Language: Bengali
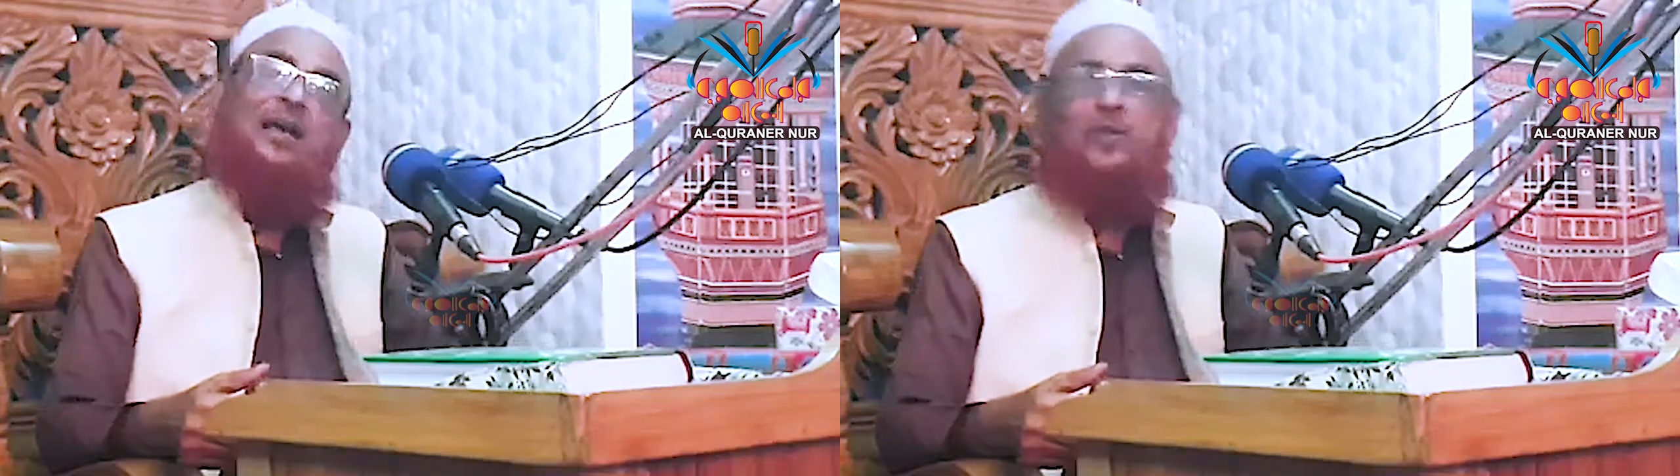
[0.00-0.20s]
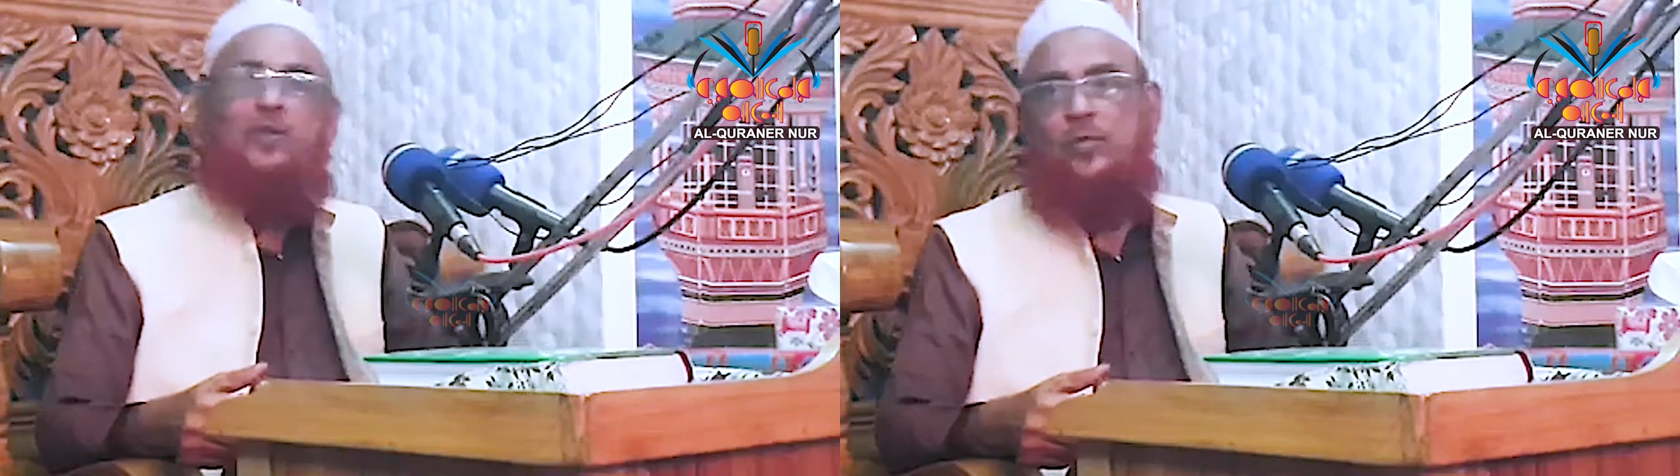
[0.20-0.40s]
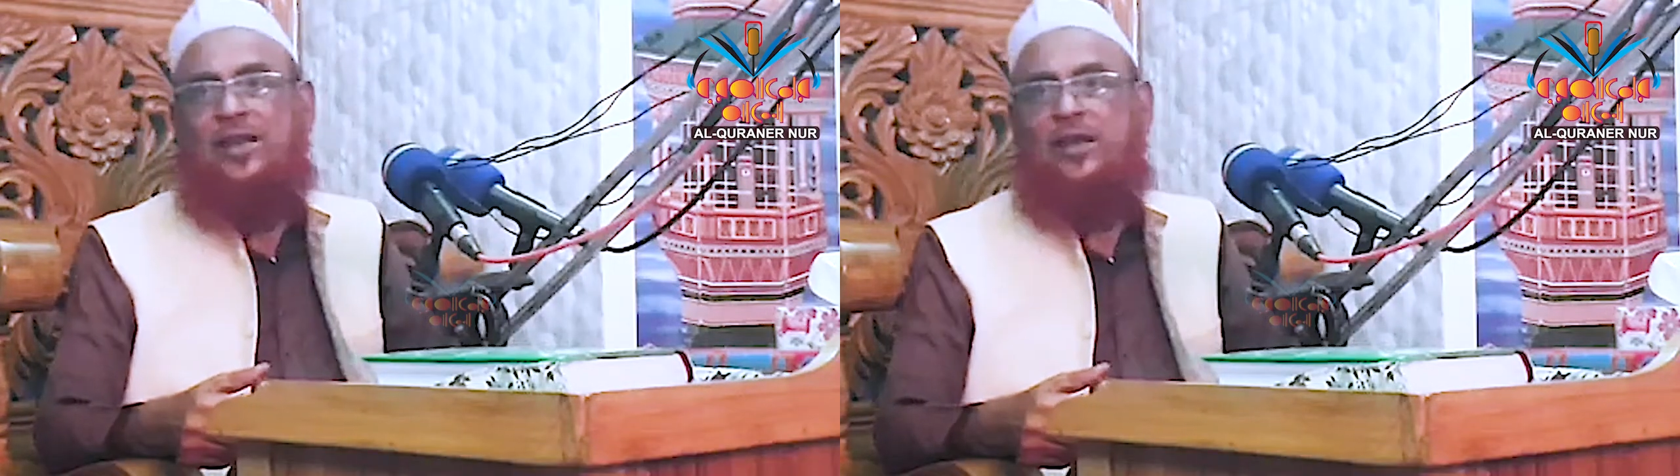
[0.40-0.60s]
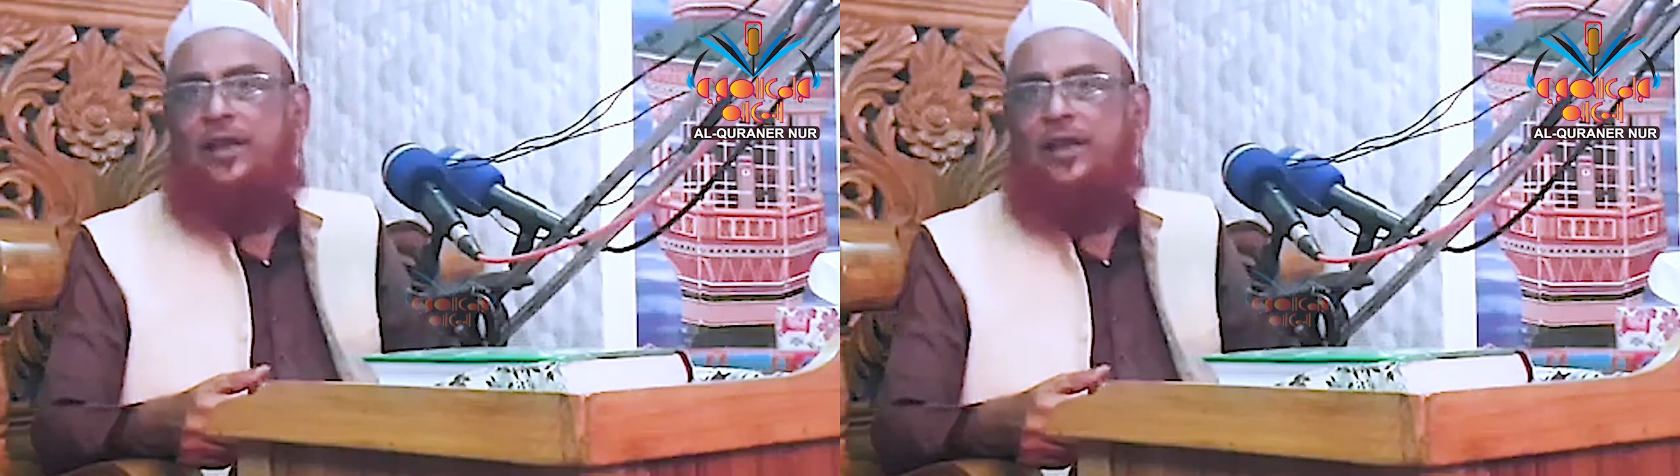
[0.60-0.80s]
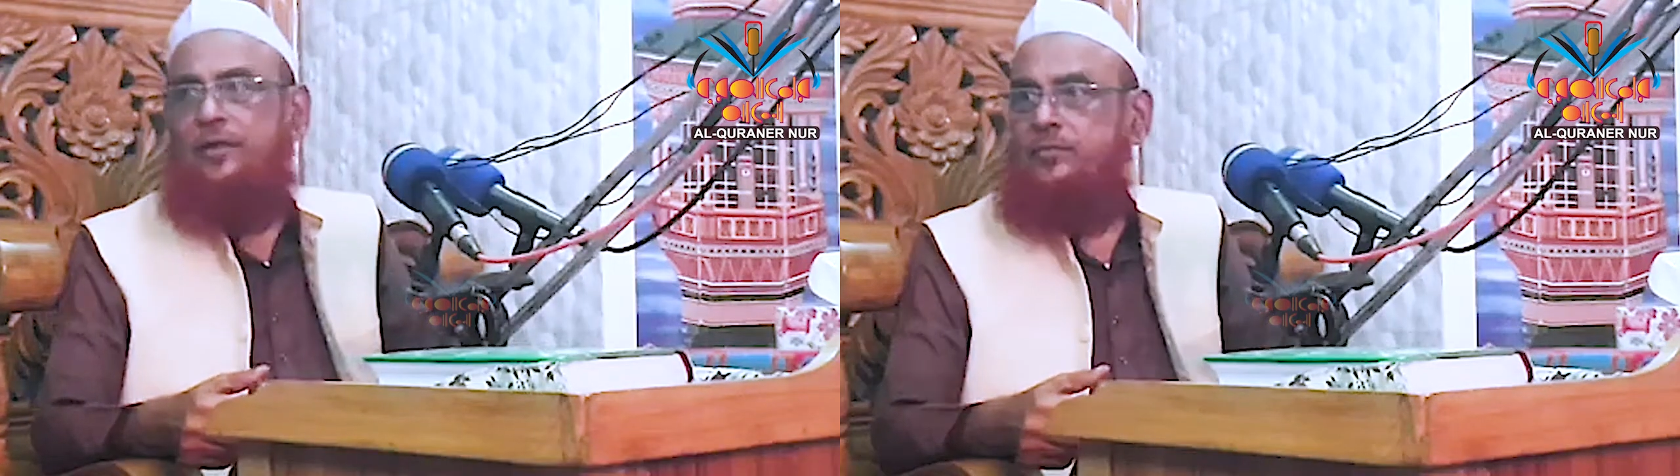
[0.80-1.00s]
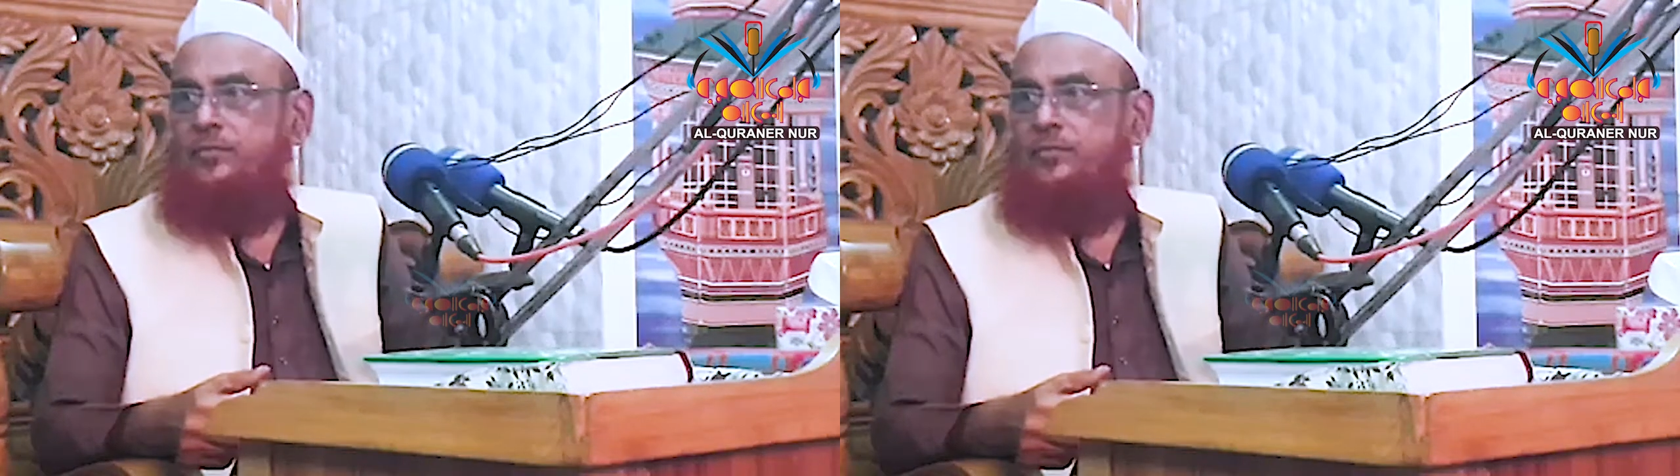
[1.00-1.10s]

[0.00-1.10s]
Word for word: আগের কথা মনে করেন